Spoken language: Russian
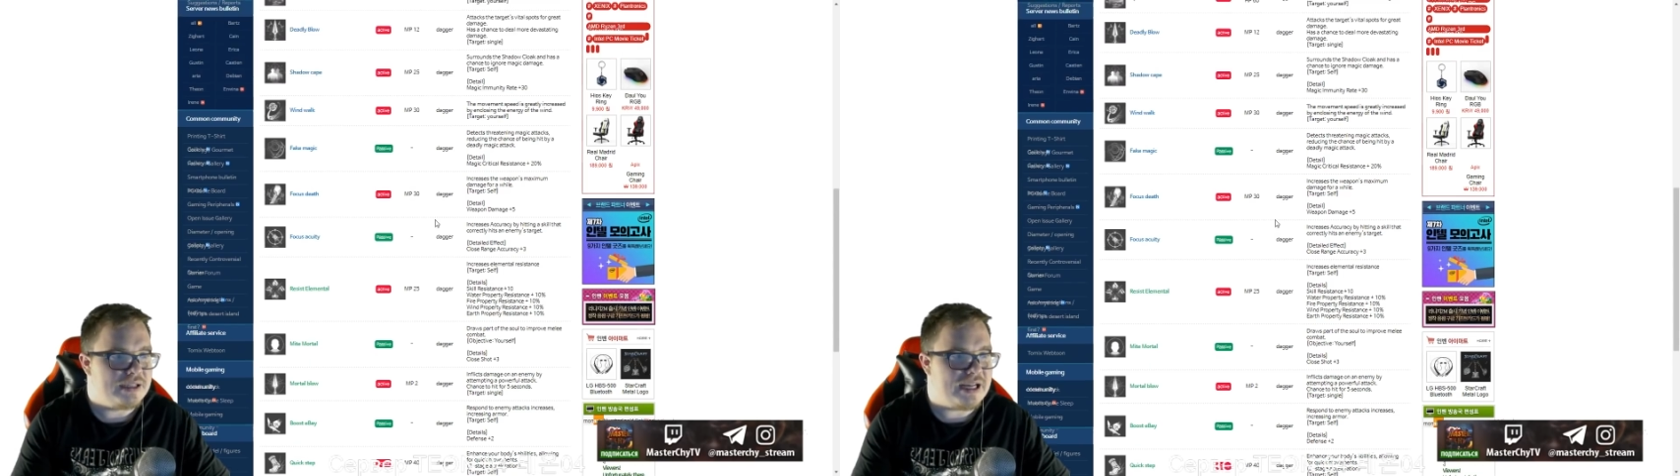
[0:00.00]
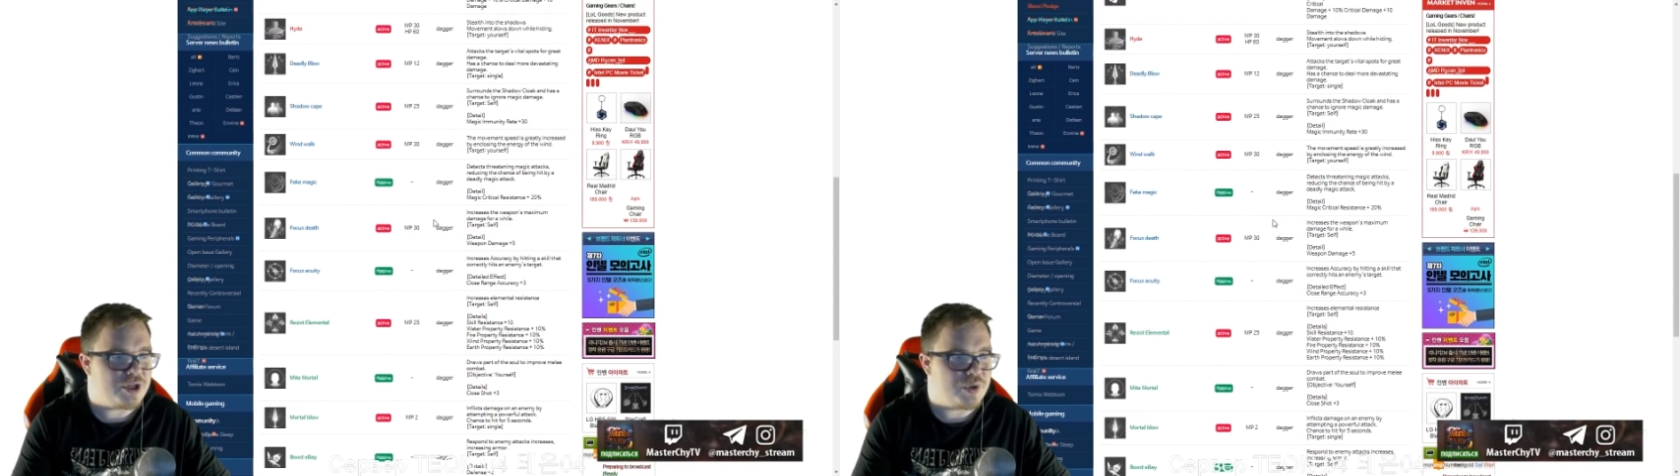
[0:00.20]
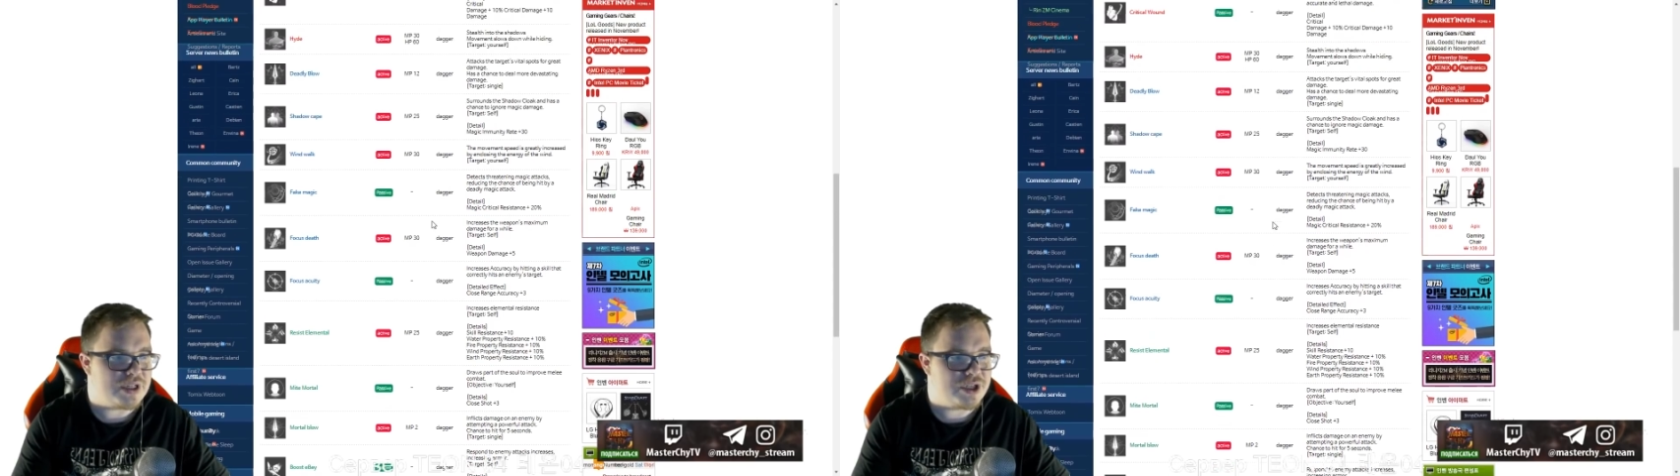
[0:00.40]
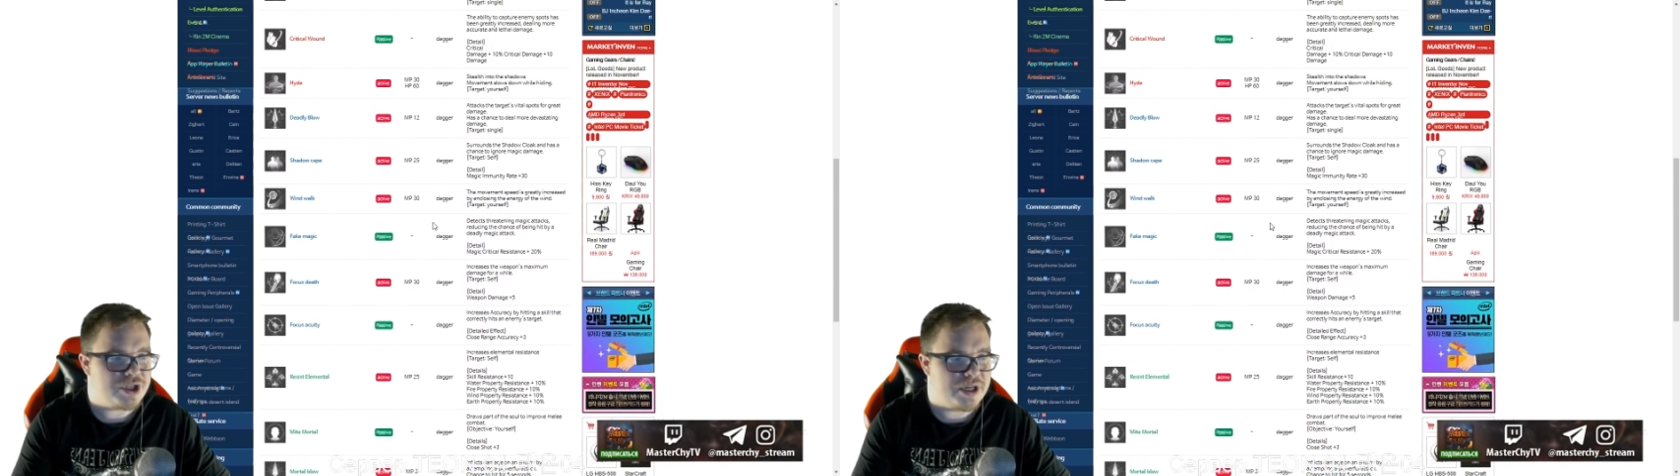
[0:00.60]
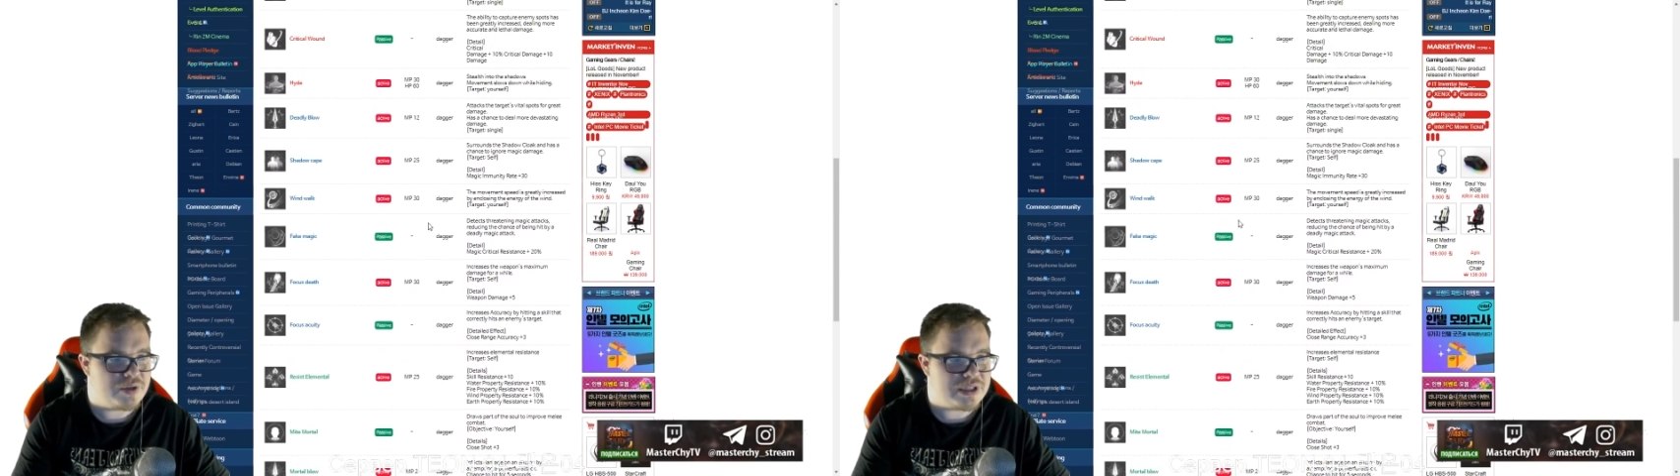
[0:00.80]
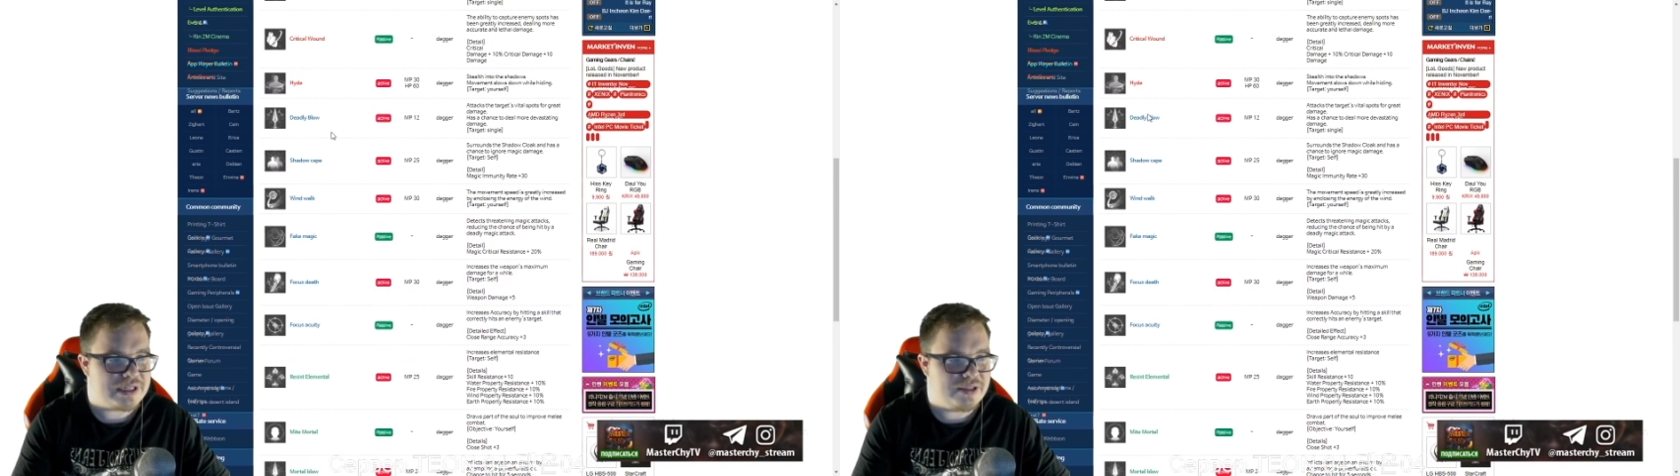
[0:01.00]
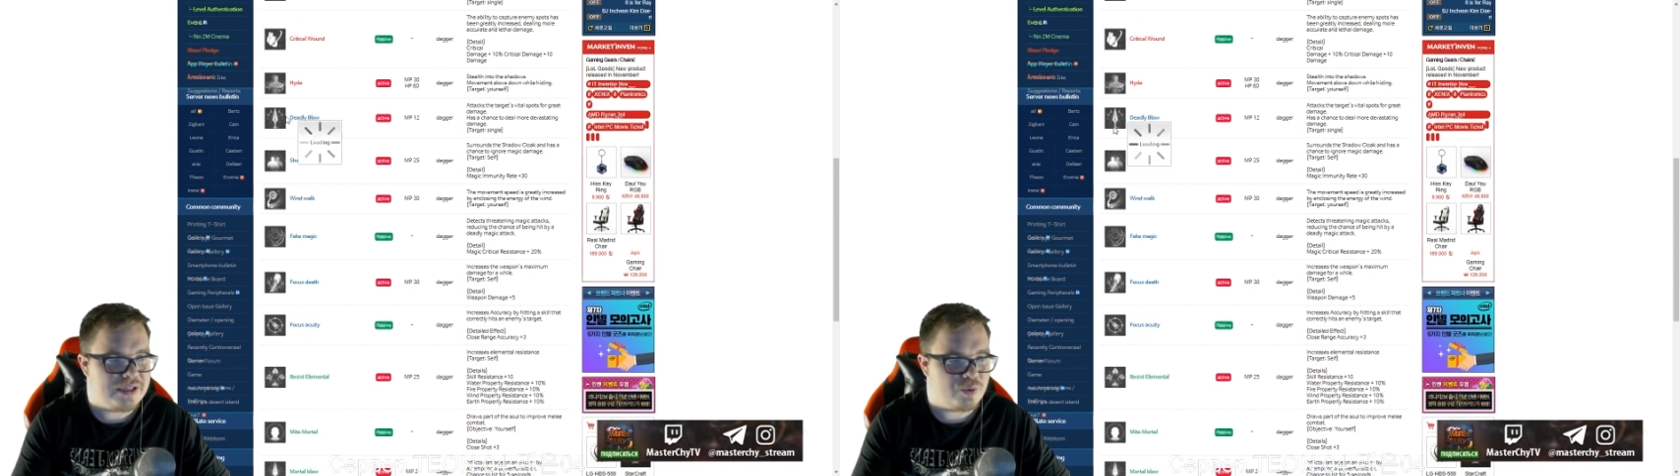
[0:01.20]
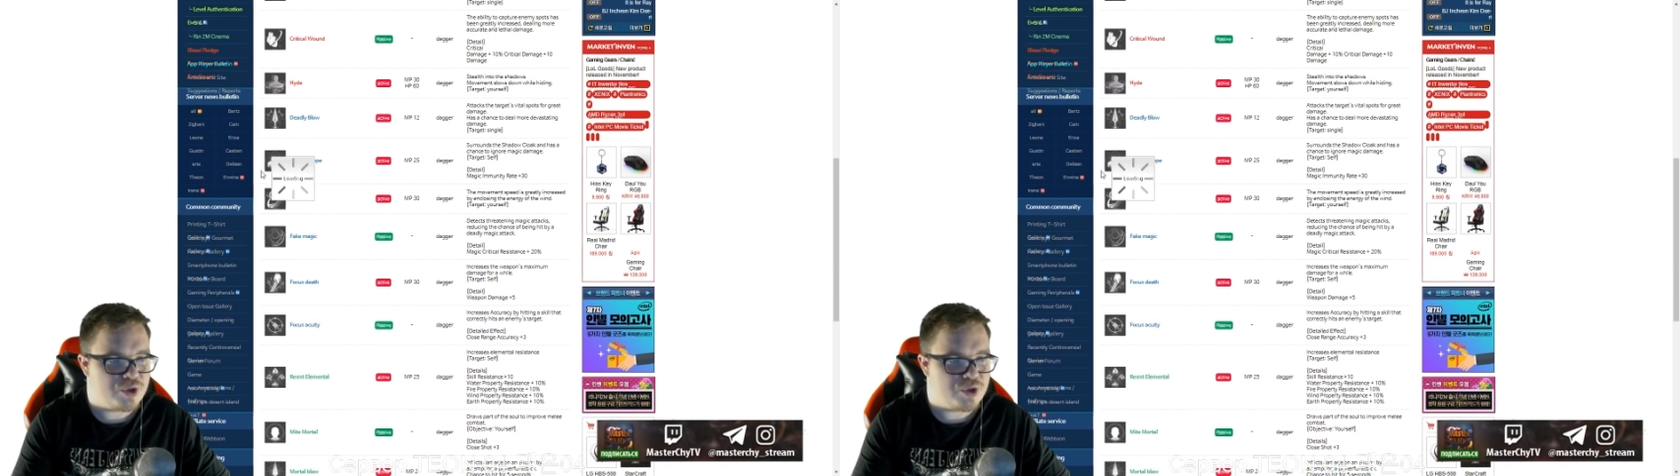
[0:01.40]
Дальше у нас начинаются скиллы